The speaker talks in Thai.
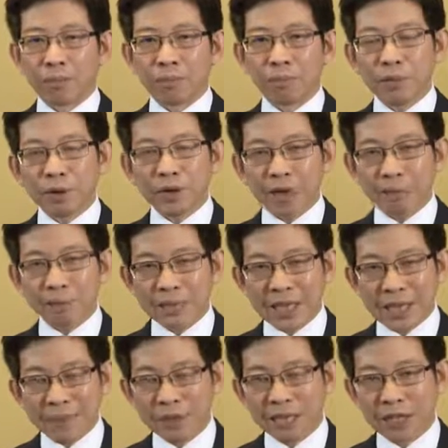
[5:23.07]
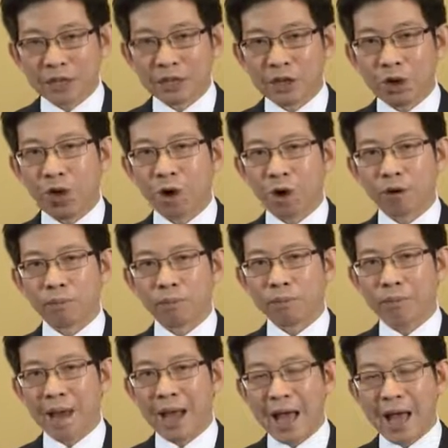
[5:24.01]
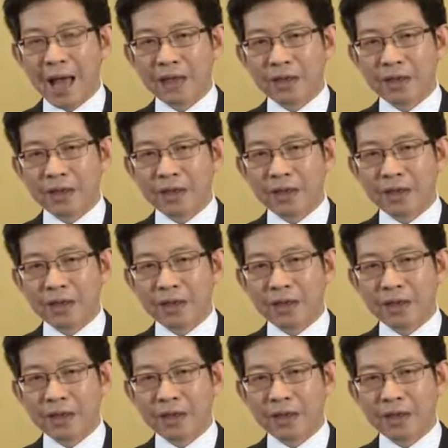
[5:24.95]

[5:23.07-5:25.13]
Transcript: ไม่ว่าประชามติจะออกมา